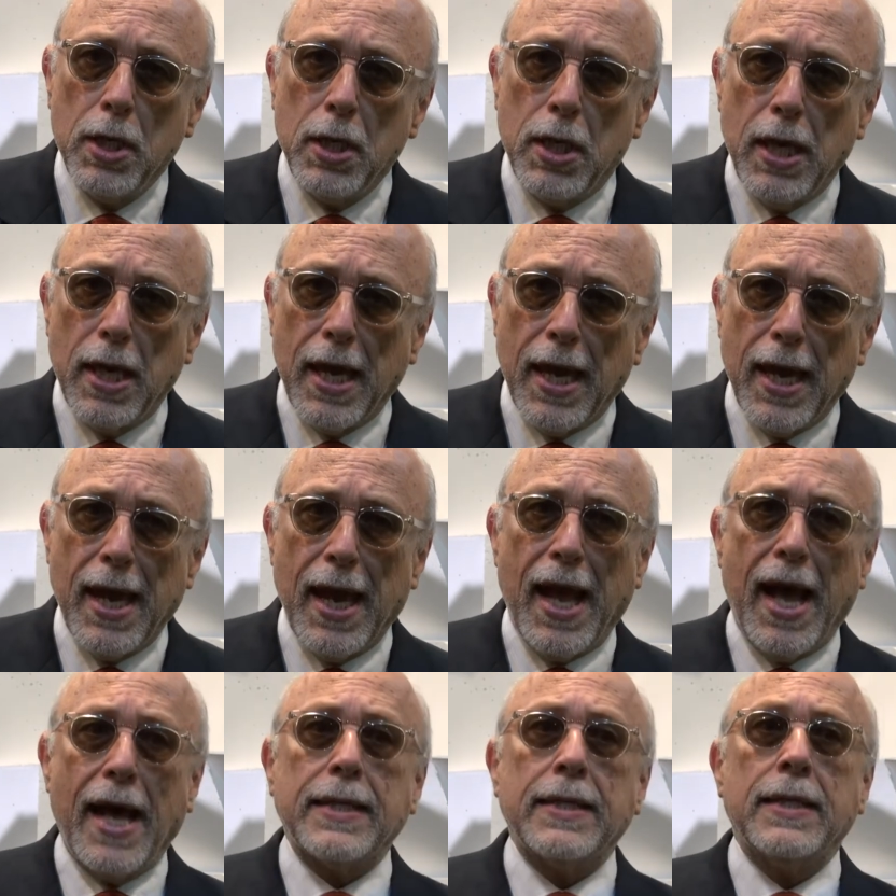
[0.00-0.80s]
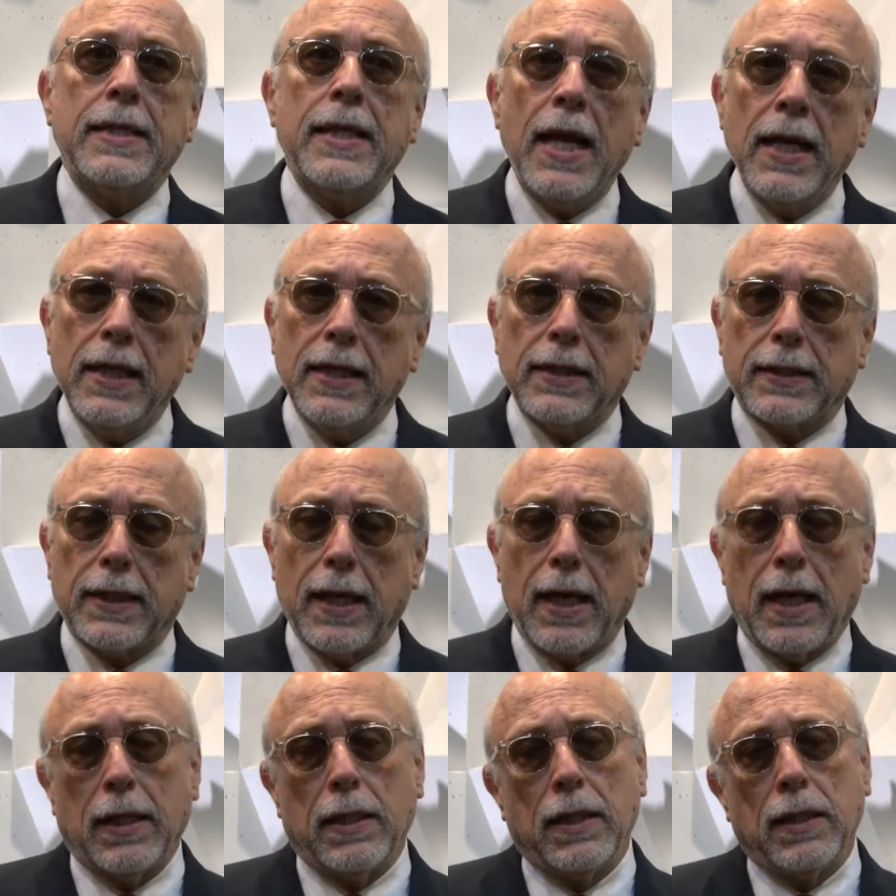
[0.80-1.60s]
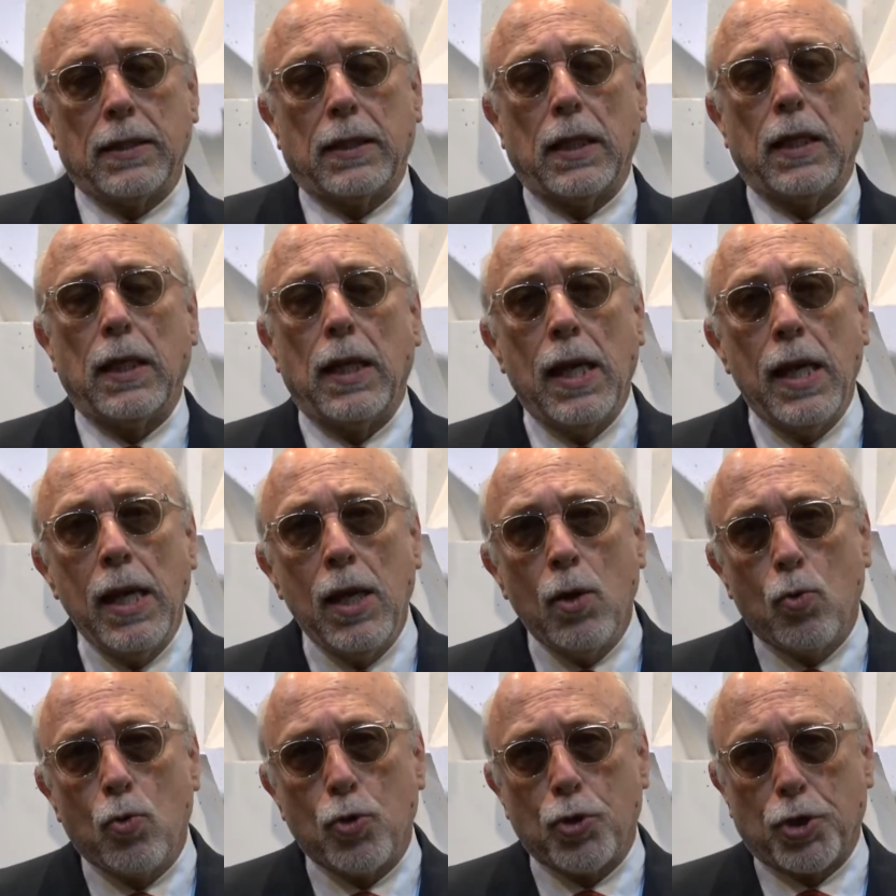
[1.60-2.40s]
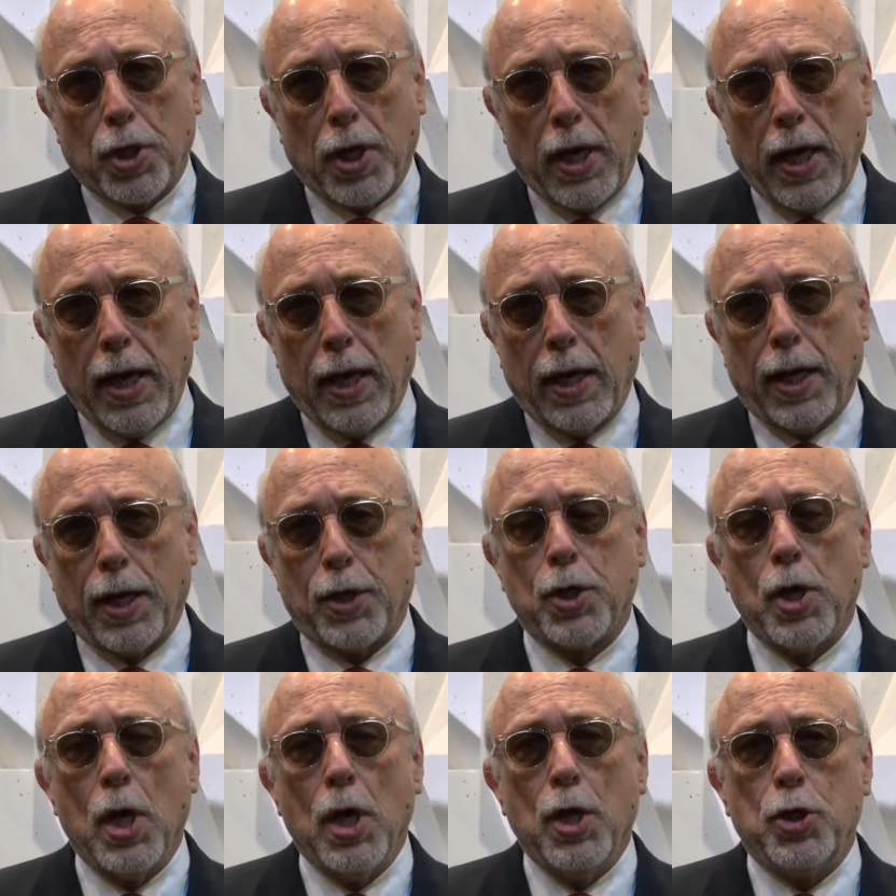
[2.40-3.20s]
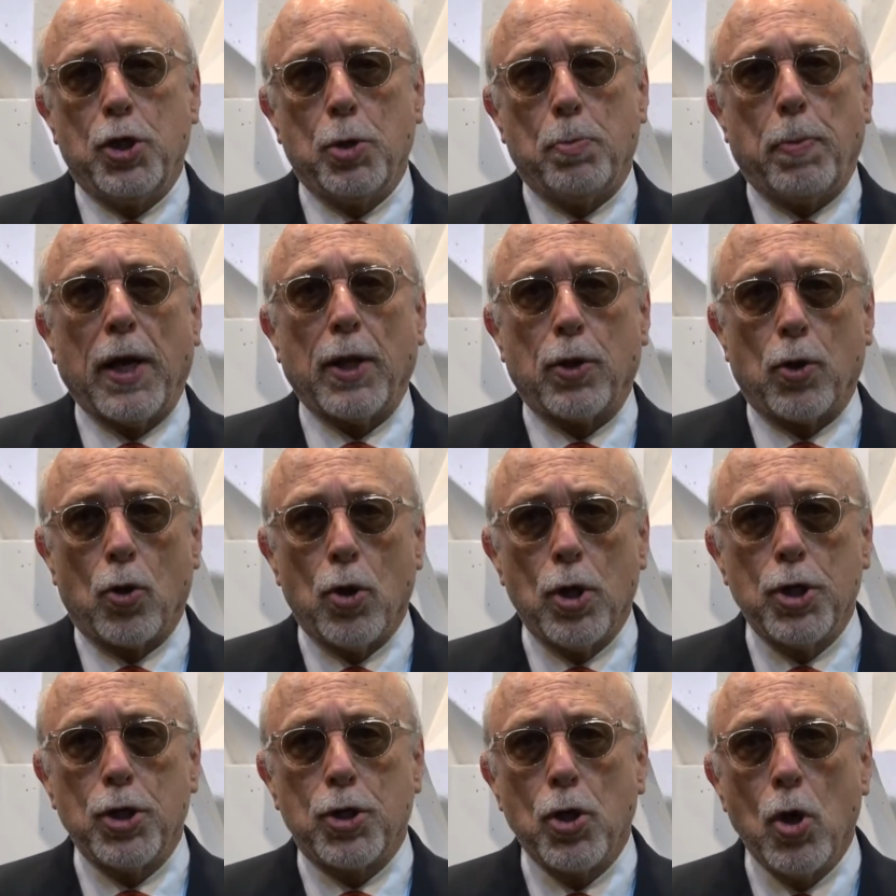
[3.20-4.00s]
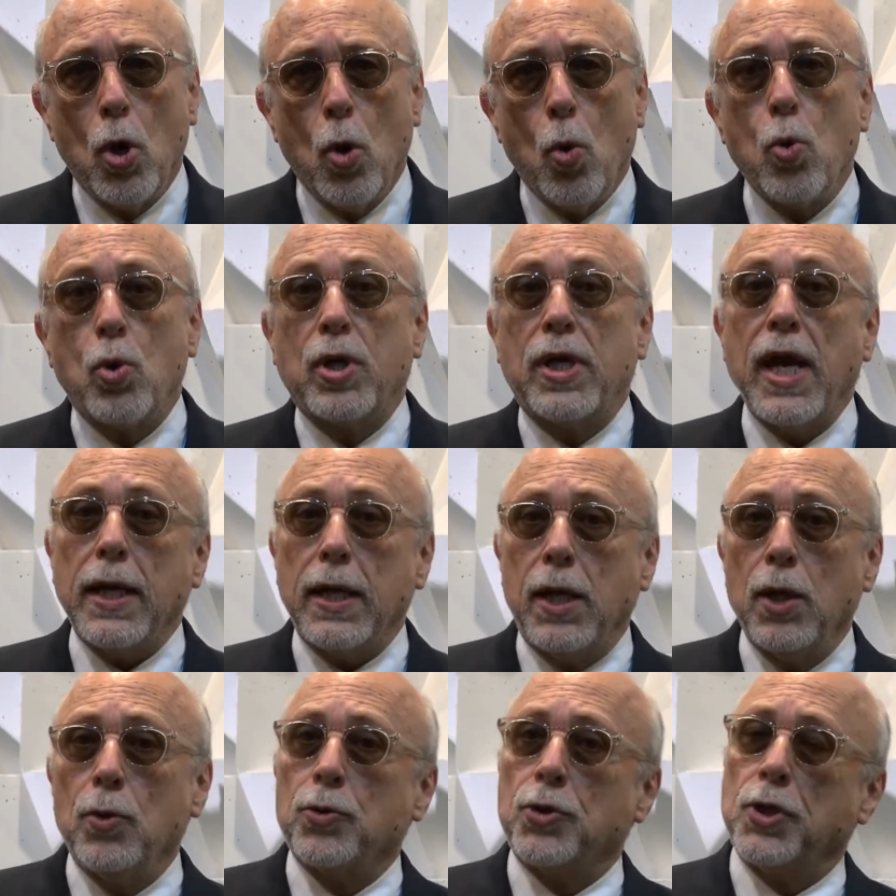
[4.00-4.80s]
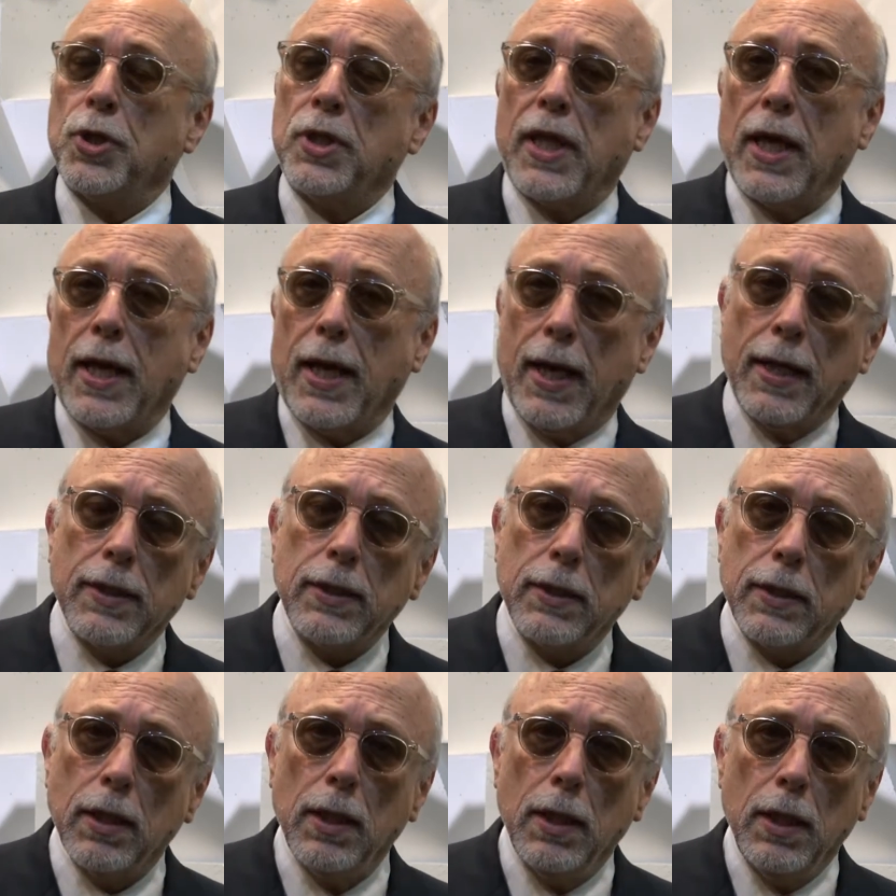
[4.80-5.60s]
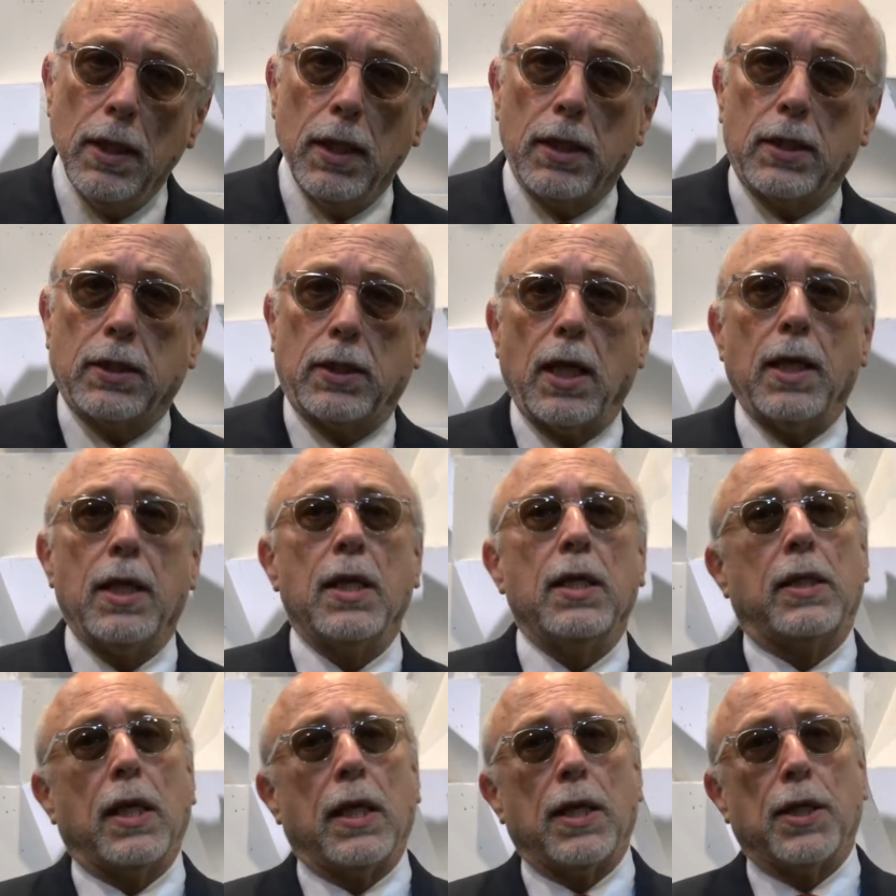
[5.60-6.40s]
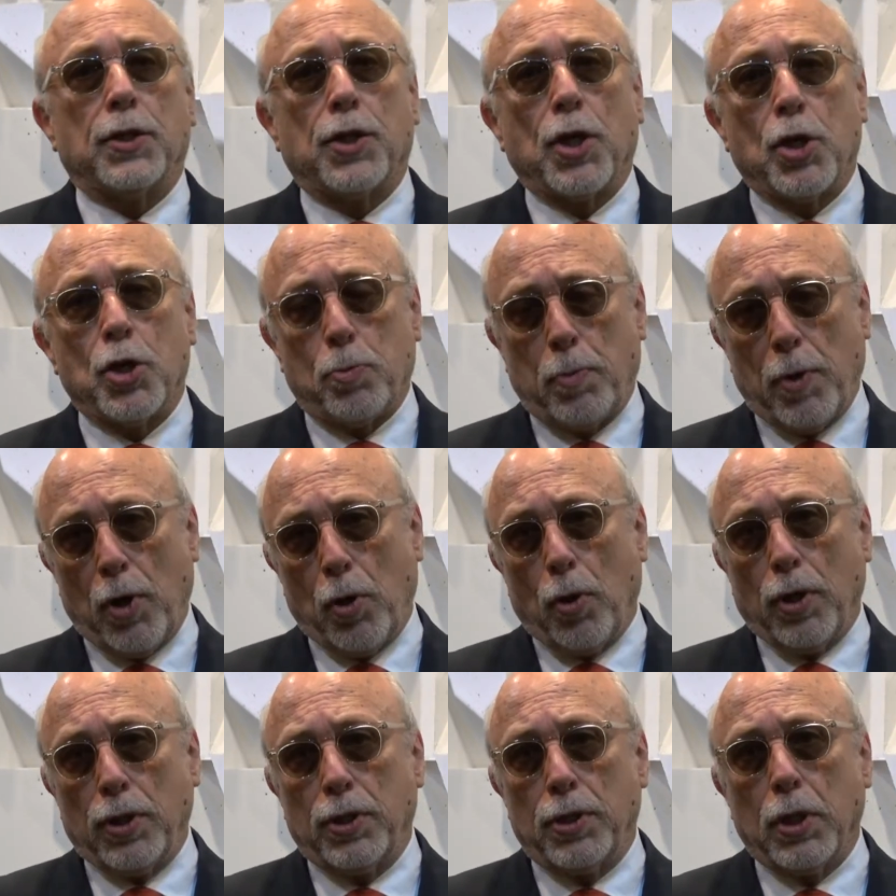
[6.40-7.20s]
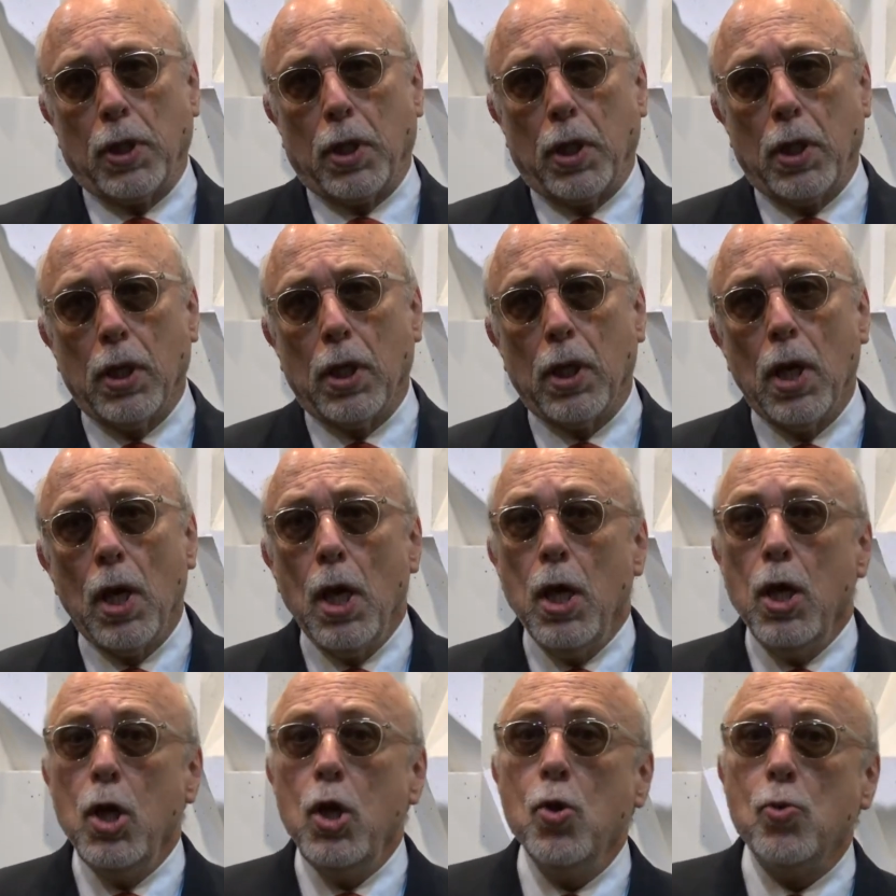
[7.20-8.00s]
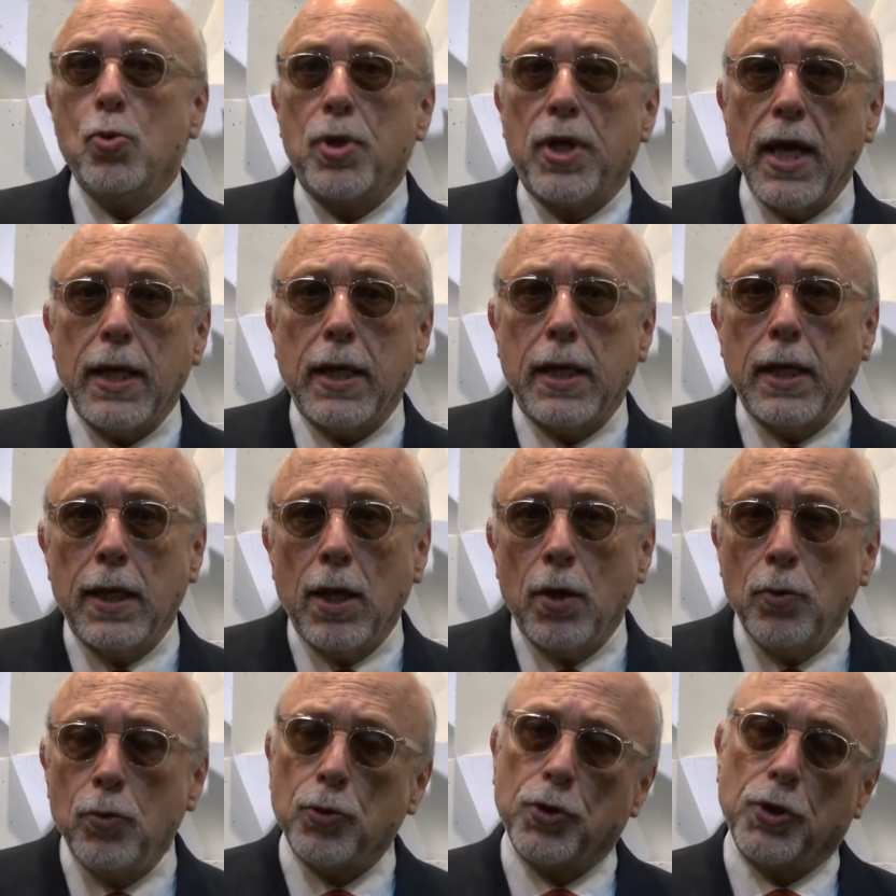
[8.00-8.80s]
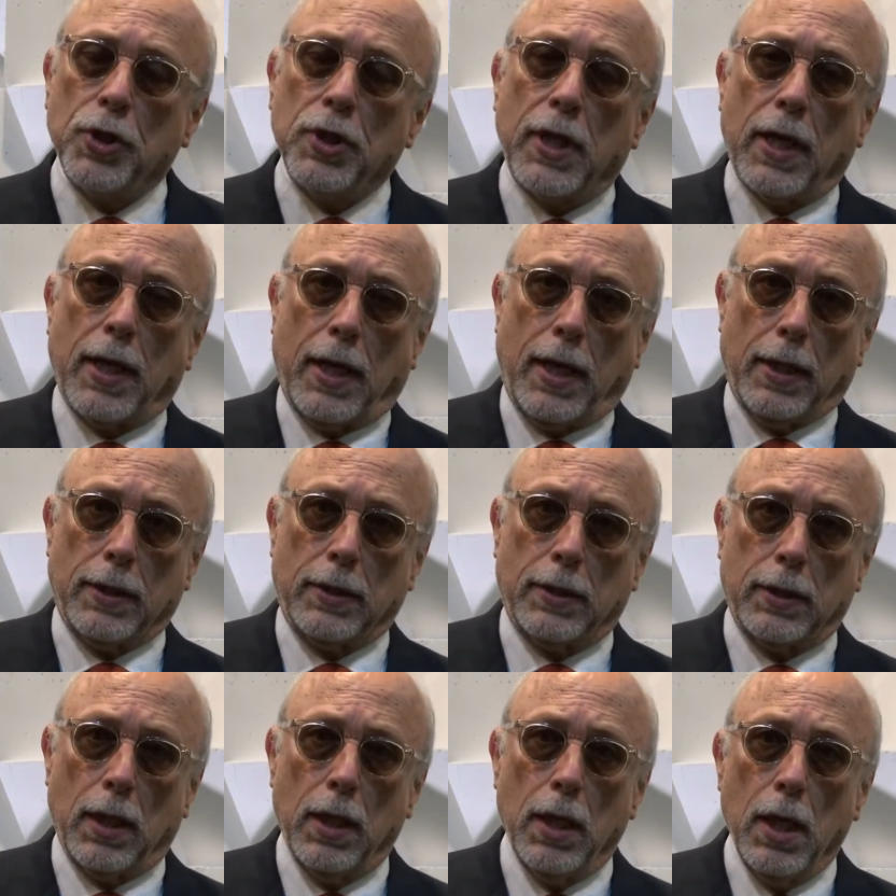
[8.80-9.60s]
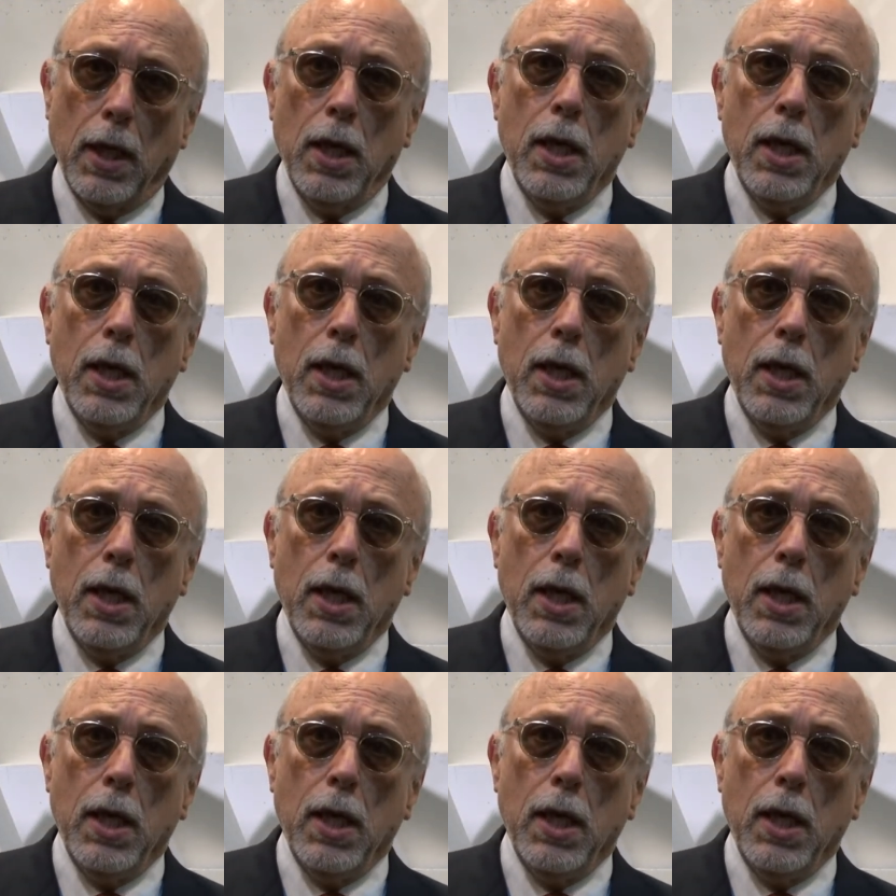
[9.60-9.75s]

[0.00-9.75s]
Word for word: que é analisar nesse elenco de regras, de padrões, o que que nos interessa e que seria interessante para nós seguir e o que que não nos interessa.